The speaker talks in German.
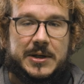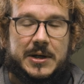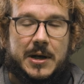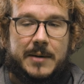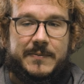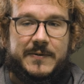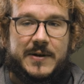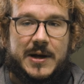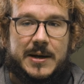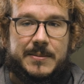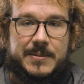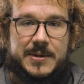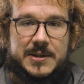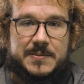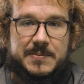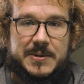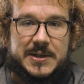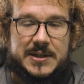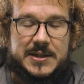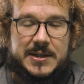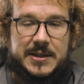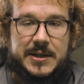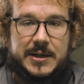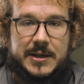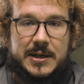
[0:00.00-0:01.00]
ich glaube, wir haben das
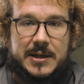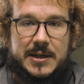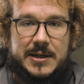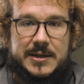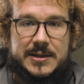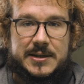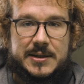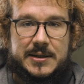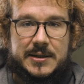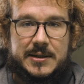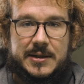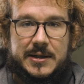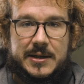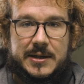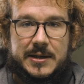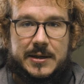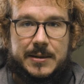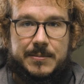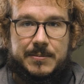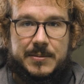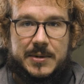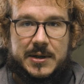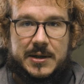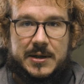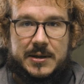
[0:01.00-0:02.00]
passieren lassen
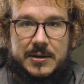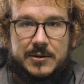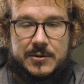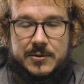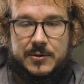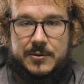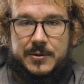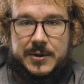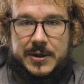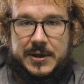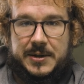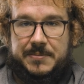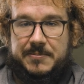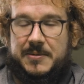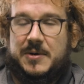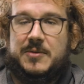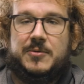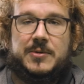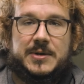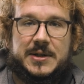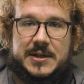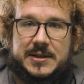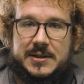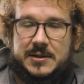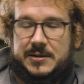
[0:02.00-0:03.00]
ähm, durch,
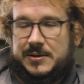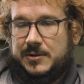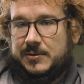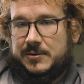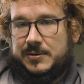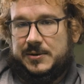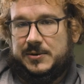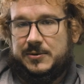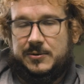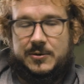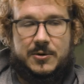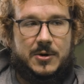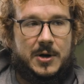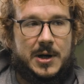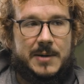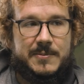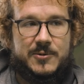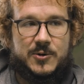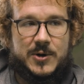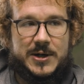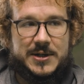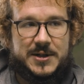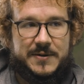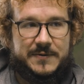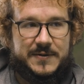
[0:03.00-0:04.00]
und das ist so, so
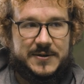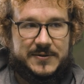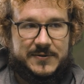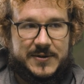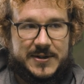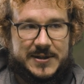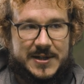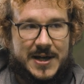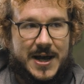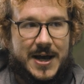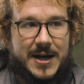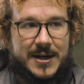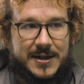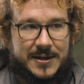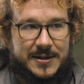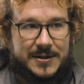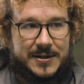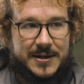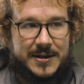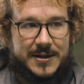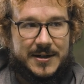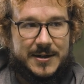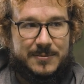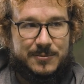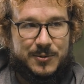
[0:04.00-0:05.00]
kollaboratives Versagen,
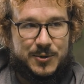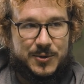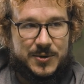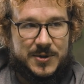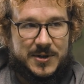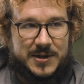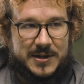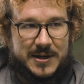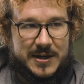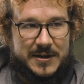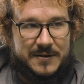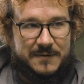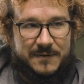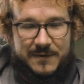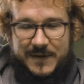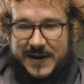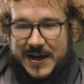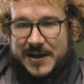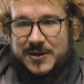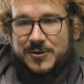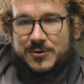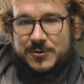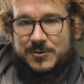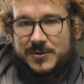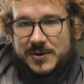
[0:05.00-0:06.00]
ähm, durch die
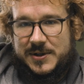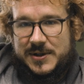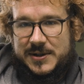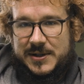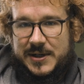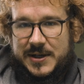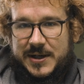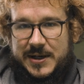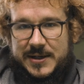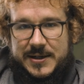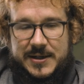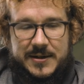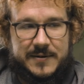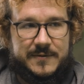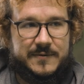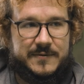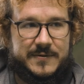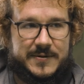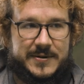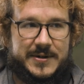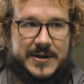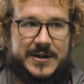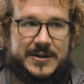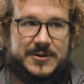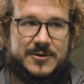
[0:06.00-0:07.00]
Entwertung des
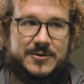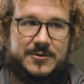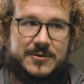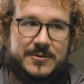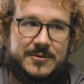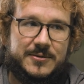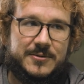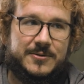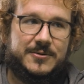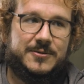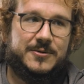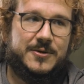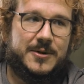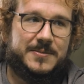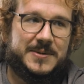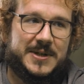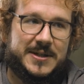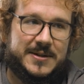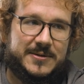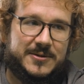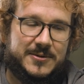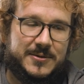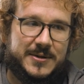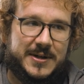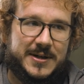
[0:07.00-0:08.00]
Kreativen. Also du, hm. du mhm. kommst
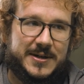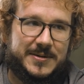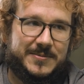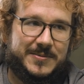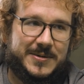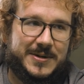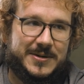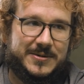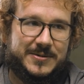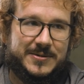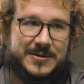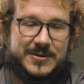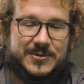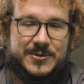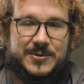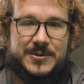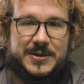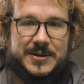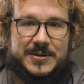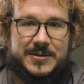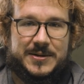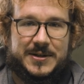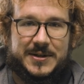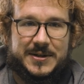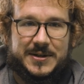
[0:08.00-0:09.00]
ja zu einer, so
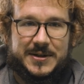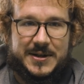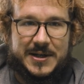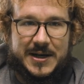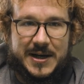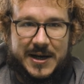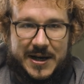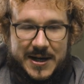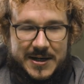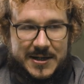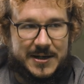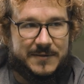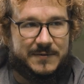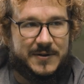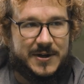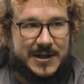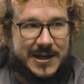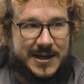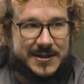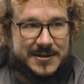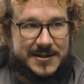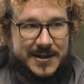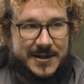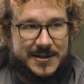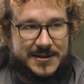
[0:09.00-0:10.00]
die, die, die, kreative
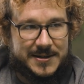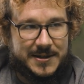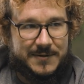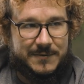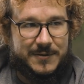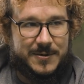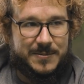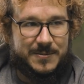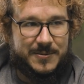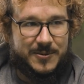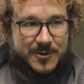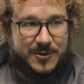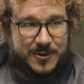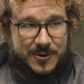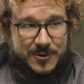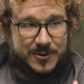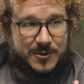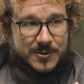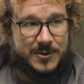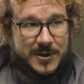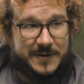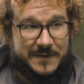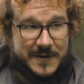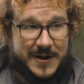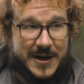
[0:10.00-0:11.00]
Klasse hat sich vom
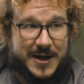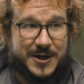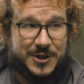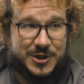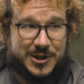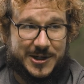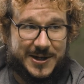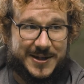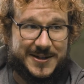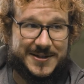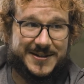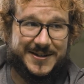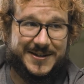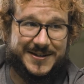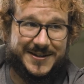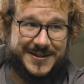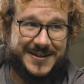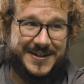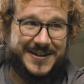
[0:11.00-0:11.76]
Controller verarschen lassen.